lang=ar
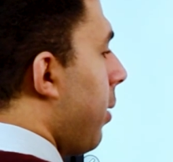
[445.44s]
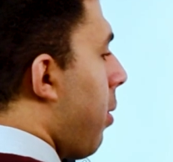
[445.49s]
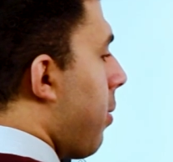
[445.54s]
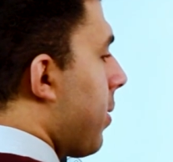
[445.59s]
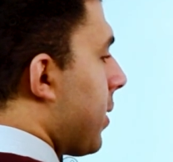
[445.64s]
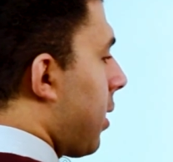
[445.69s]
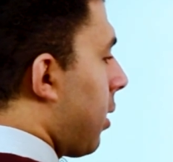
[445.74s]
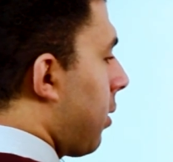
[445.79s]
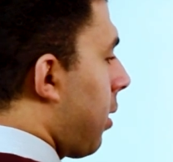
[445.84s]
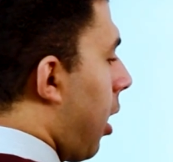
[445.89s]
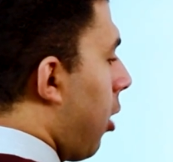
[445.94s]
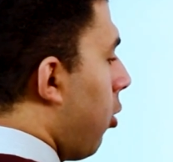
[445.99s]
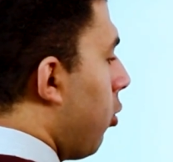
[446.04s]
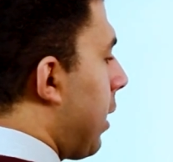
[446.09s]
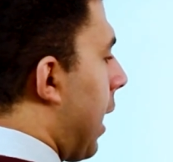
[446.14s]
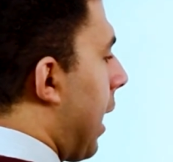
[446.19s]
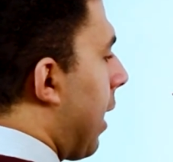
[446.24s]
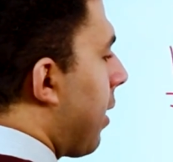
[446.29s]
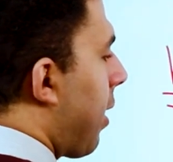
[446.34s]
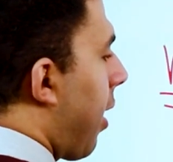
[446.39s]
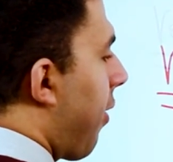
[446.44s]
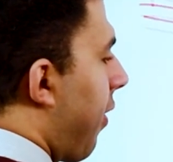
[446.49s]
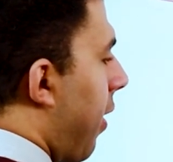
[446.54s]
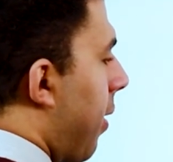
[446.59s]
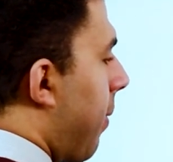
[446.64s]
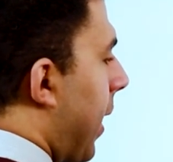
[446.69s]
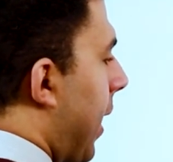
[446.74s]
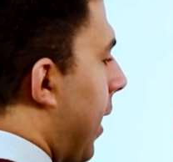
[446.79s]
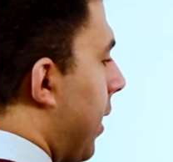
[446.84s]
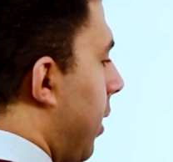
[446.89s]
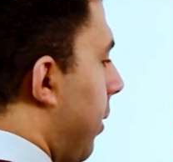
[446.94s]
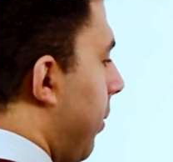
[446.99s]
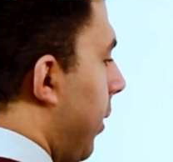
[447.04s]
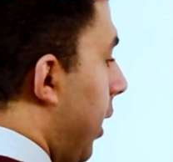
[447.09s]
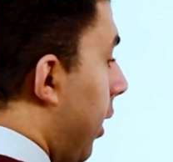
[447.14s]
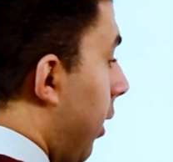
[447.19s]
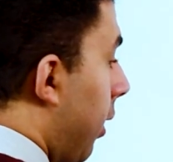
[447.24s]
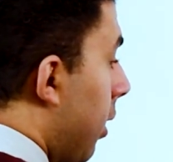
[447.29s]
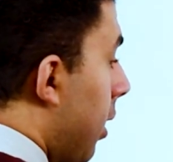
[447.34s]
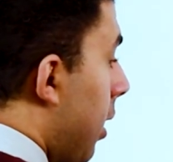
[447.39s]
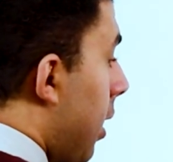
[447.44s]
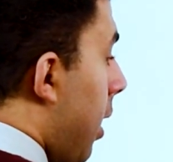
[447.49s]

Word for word: ايه ببساطه قال له تعالى انا هفهمك هنعمل ايه